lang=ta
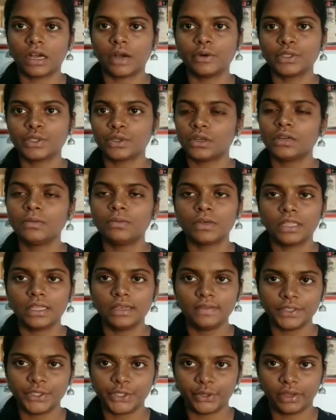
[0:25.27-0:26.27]
அவங்க சொல்ற
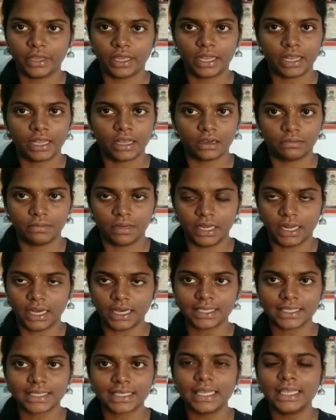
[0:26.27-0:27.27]
முதல் விஷயம் என்ன அப்படின்னா
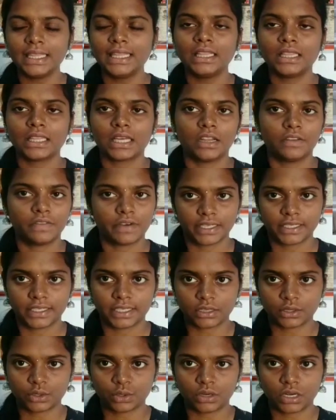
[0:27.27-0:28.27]
செய்தித்தாளை
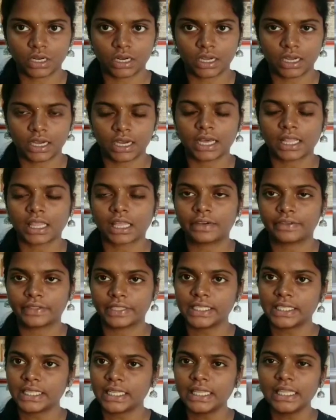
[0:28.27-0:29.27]
வாசிக்க சொல்றாங்க
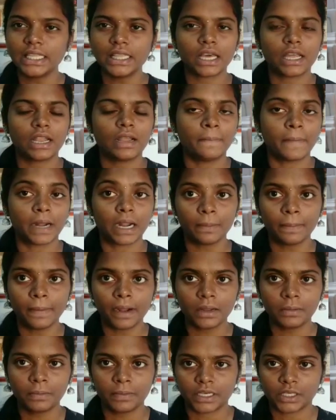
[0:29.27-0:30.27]
அதாவது செய்தித்தாளை
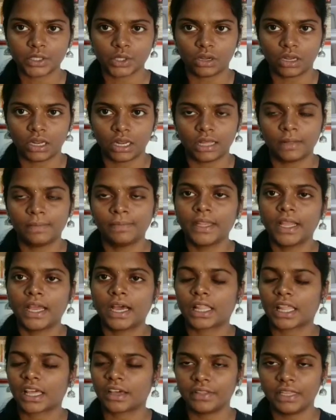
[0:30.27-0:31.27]
மனப்பாடம் பண்ண சொல்லல
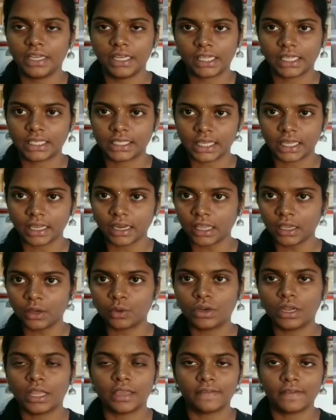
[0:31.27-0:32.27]
அதாவது இன்னைக்கு
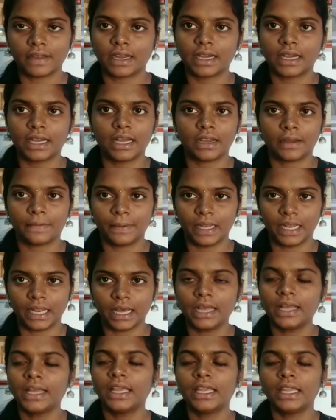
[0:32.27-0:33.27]
செயற்கைக்கோள் இவராங்க
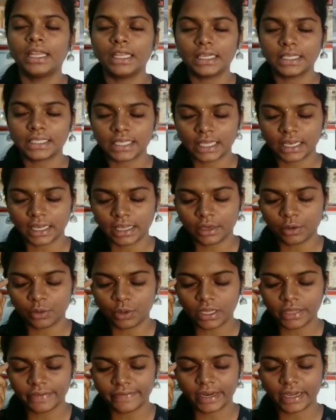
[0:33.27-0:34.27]
அப்படின்னா இன்னைக்கு
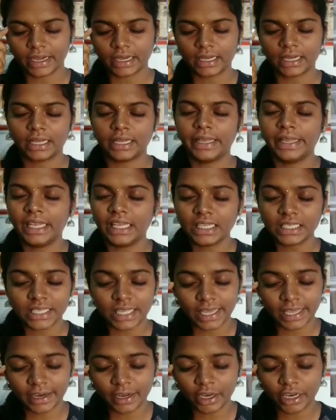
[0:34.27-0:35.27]
செயற்கைக்கோள் இவராங்க இன்னைக்கு
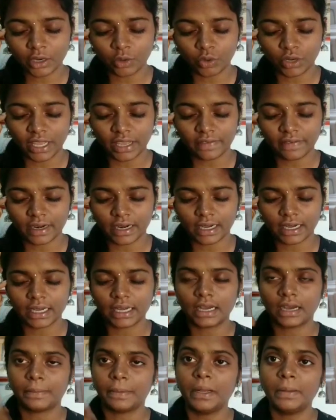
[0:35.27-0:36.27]
செயற்கைக்கோள் இவராங்க
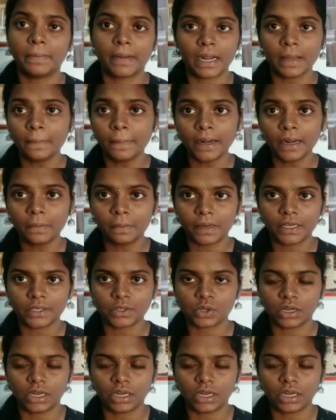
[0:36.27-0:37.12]
அப்படின்னு மனப்பாடம் பண்ண